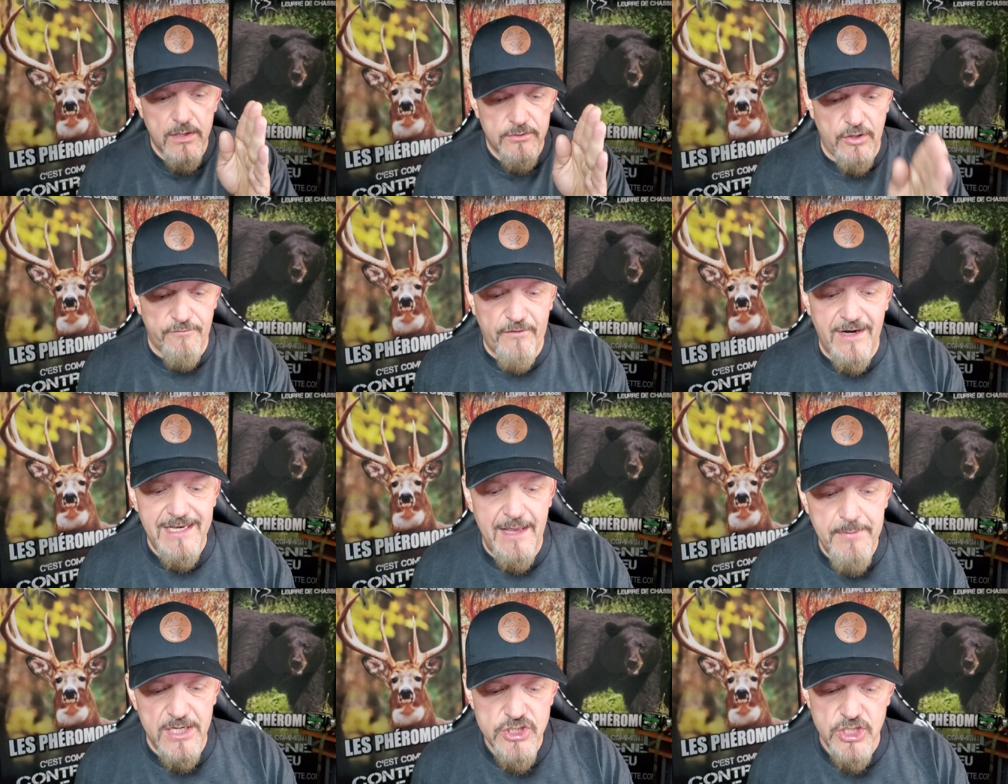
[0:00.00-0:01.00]
De faire de la
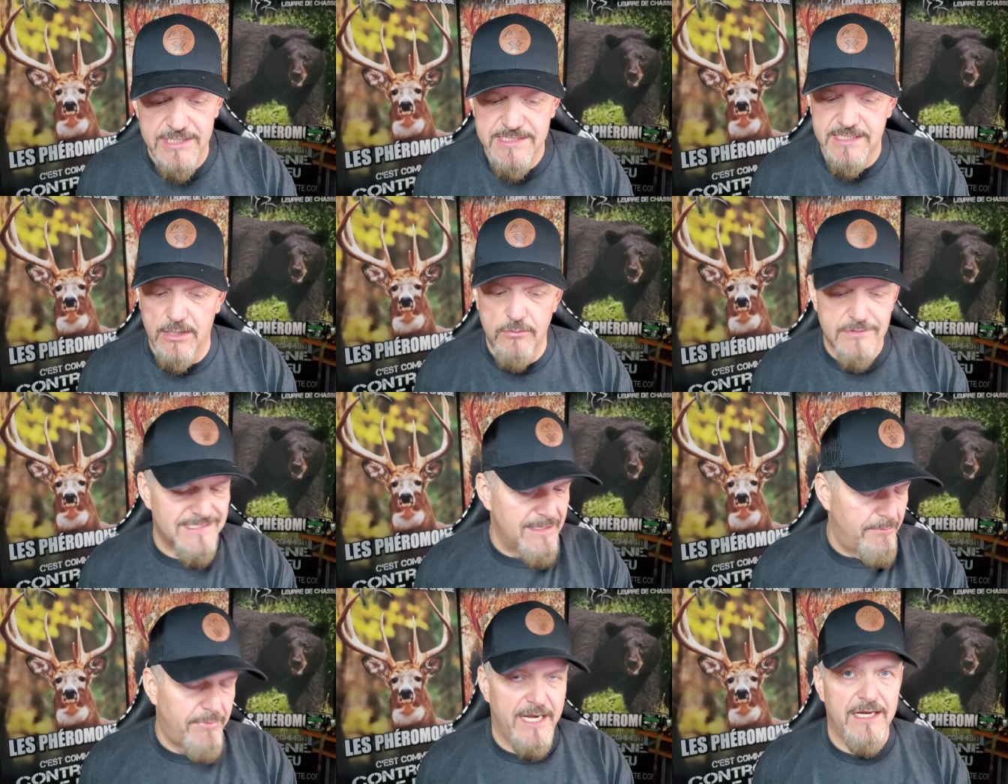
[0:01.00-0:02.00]
belle gestion, c'est
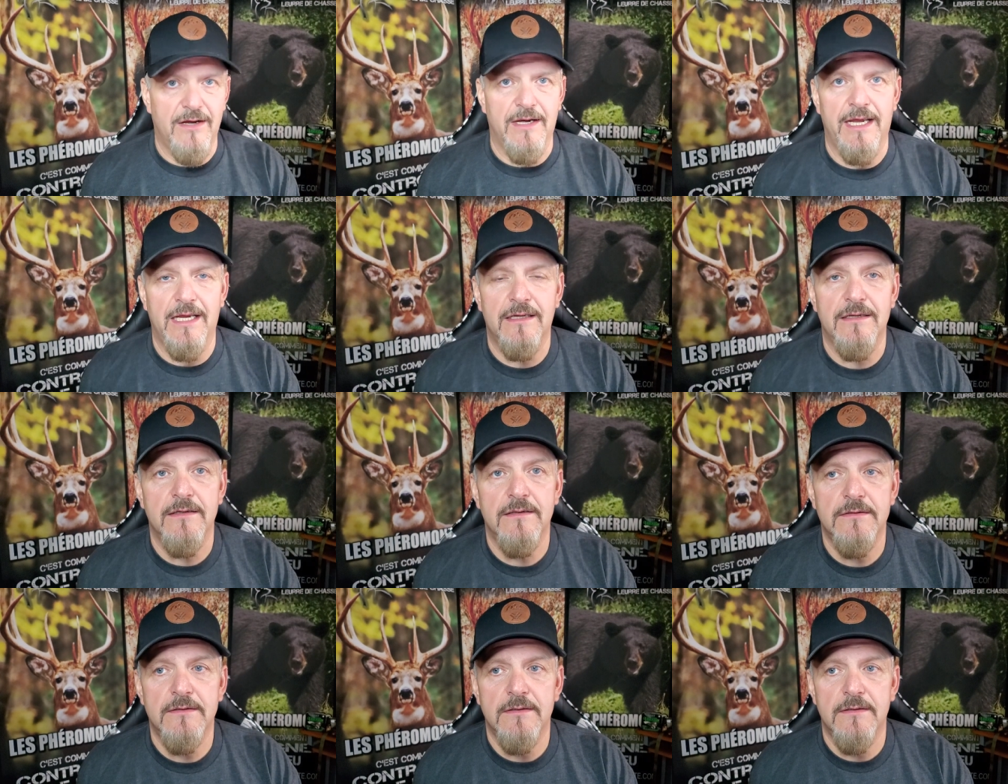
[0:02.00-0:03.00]
bien correct.
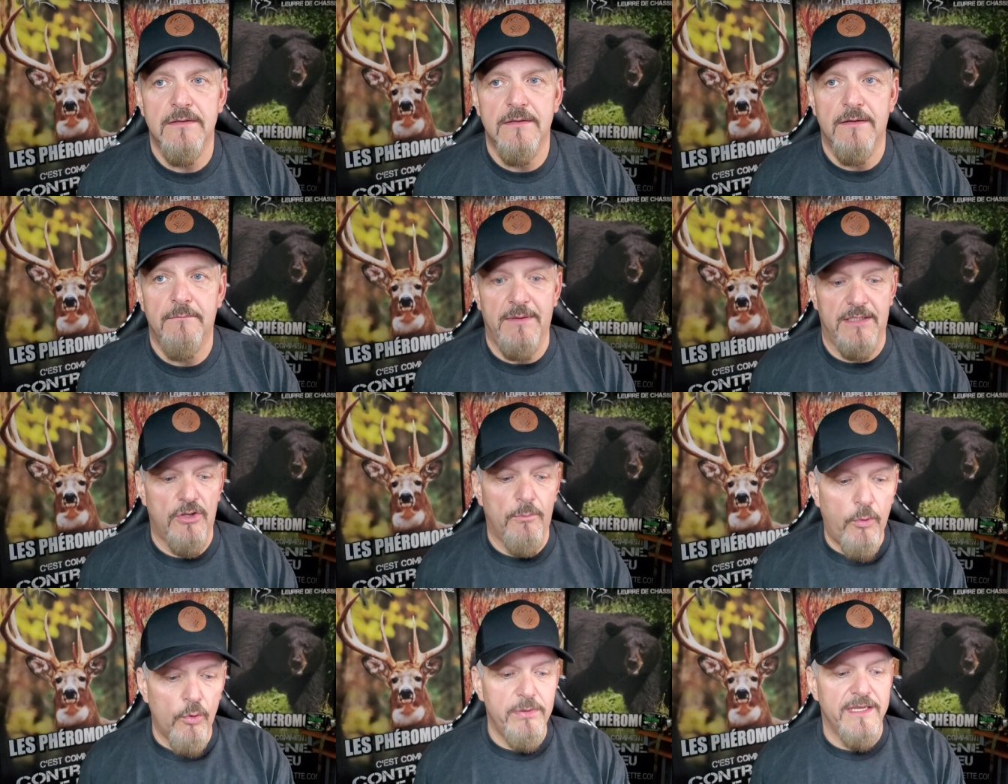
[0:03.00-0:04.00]
Mais de ne
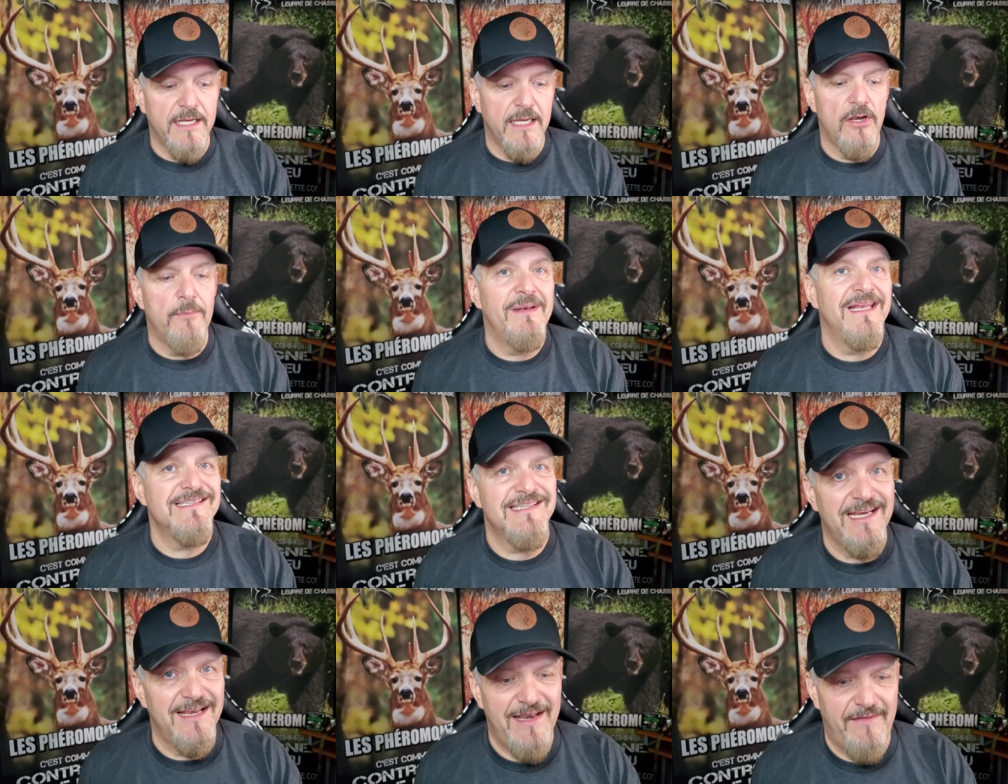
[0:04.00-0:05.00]
pas oublier le
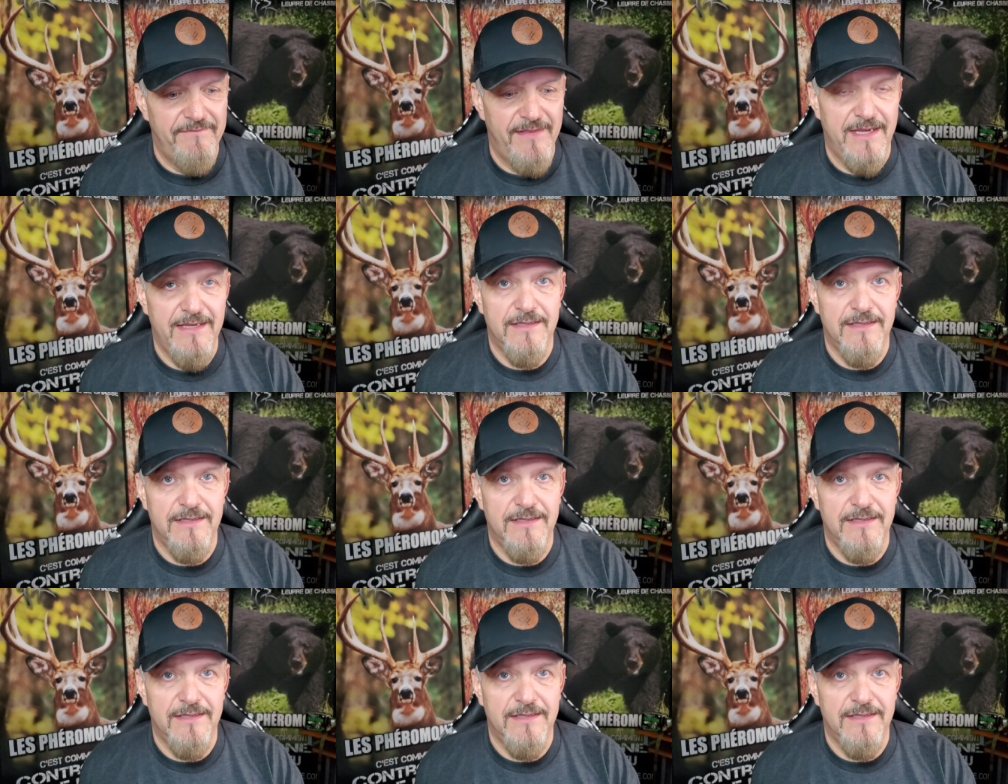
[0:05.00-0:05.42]
plaisir là-dedans.